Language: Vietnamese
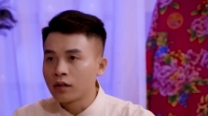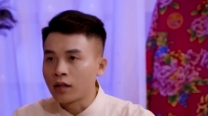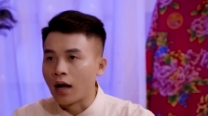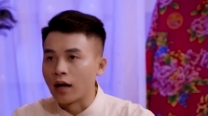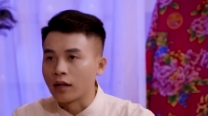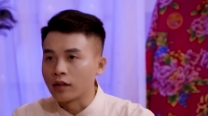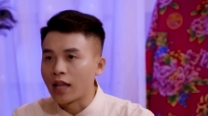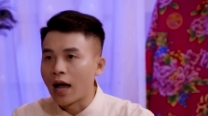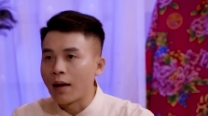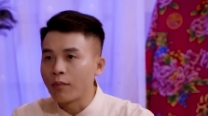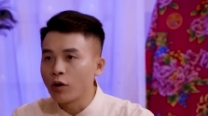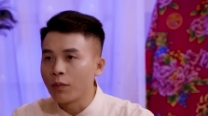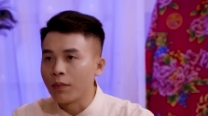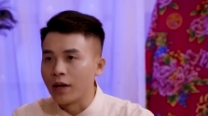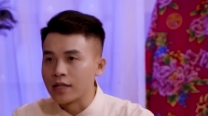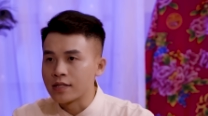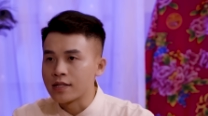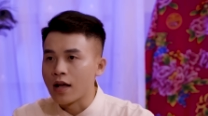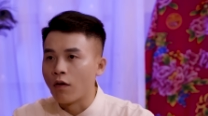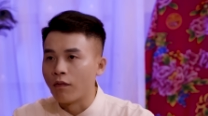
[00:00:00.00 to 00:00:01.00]
"Thằng Tám nó
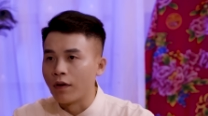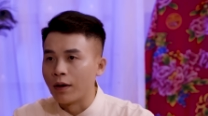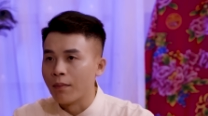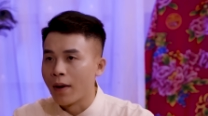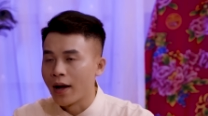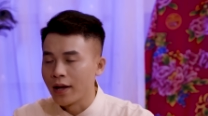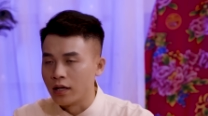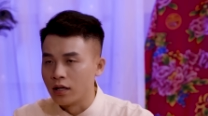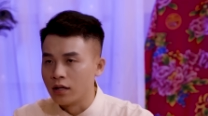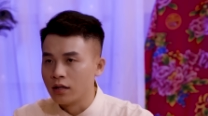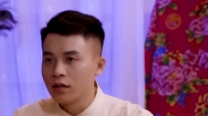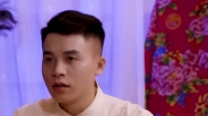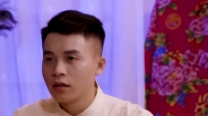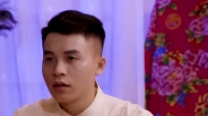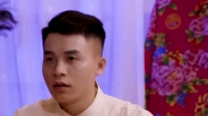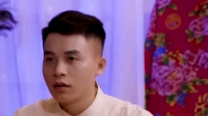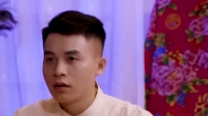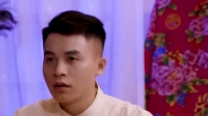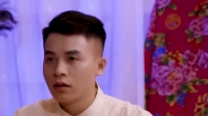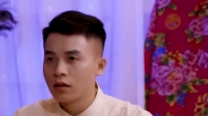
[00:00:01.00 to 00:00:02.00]
bị sao vậy bây?"
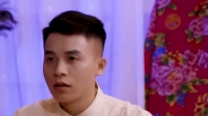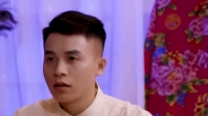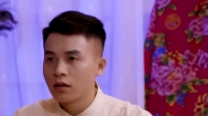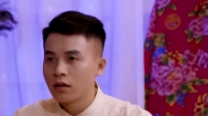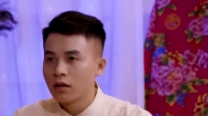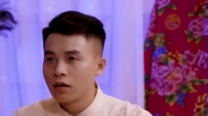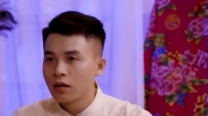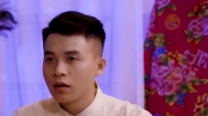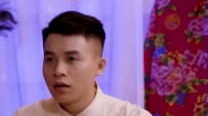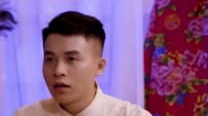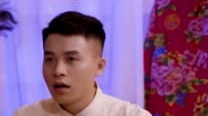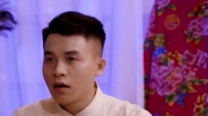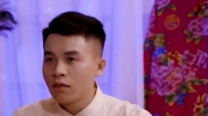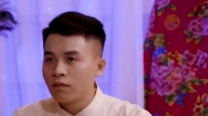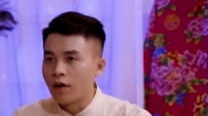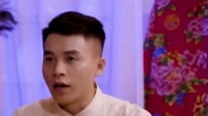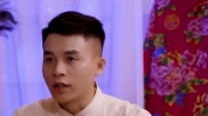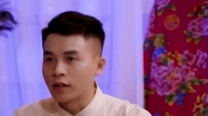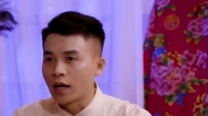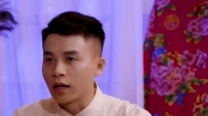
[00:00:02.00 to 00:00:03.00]

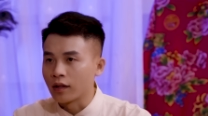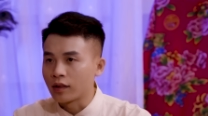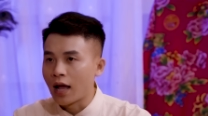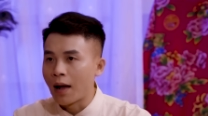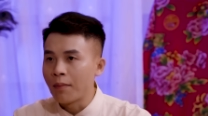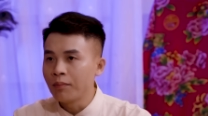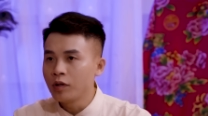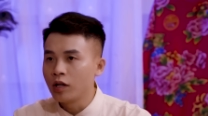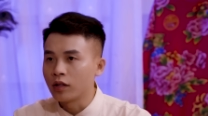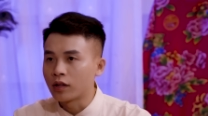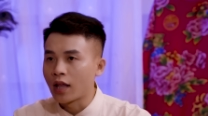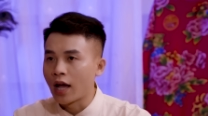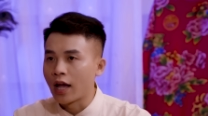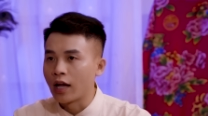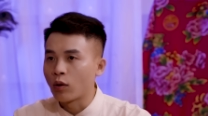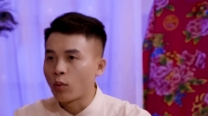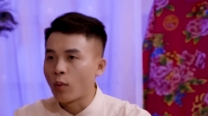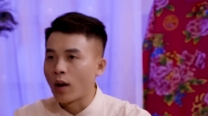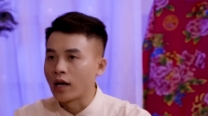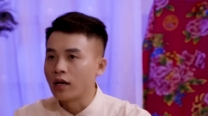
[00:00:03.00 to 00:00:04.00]
Vợ thằng Tám đưa
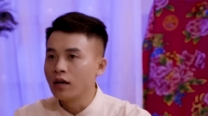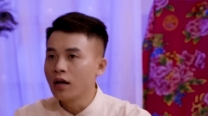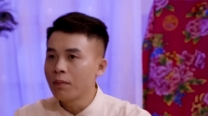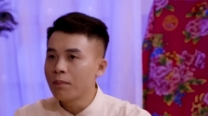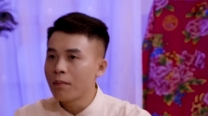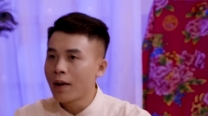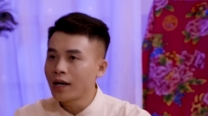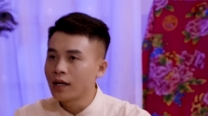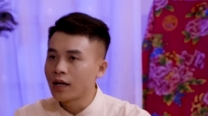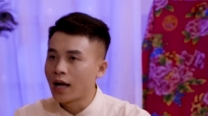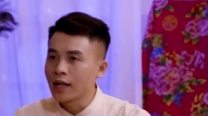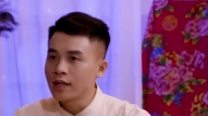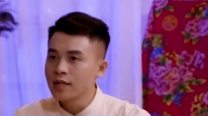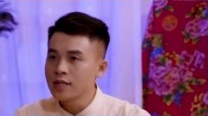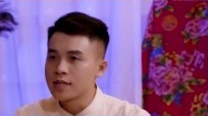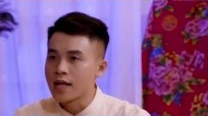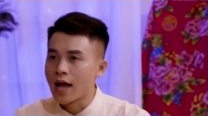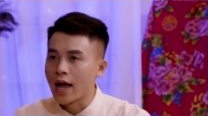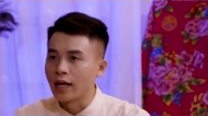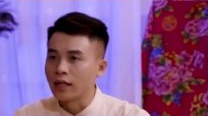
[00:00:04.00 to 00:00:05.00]
tay quẹt nước mắt ngắn
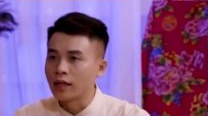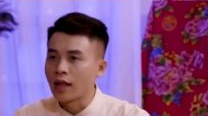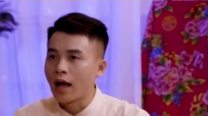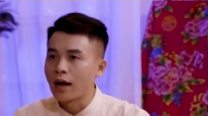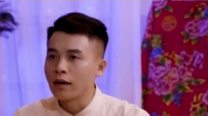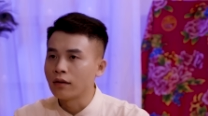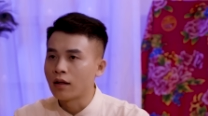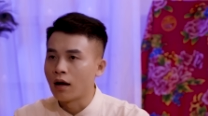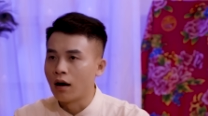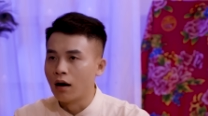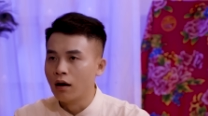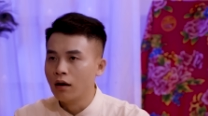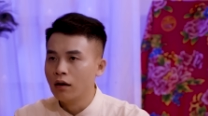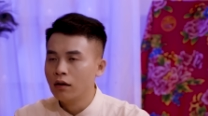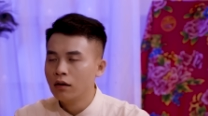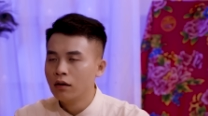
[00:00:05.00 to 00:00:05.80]
dài than thở: